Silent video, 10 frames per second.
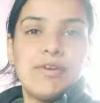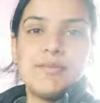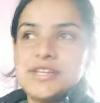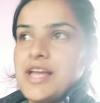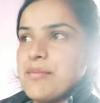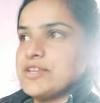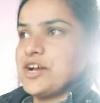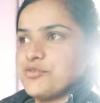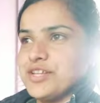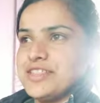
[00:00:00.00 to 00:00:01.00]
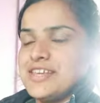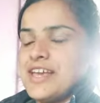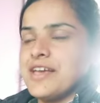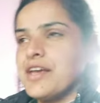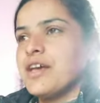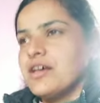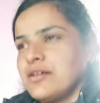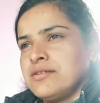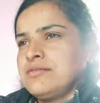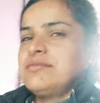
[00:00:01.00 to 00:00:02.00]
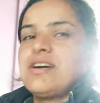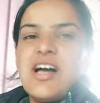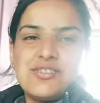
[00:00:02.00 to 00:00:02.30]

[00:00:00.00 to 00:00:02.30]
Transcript: हमेशा यहाँ पर झाड़ू देती है आज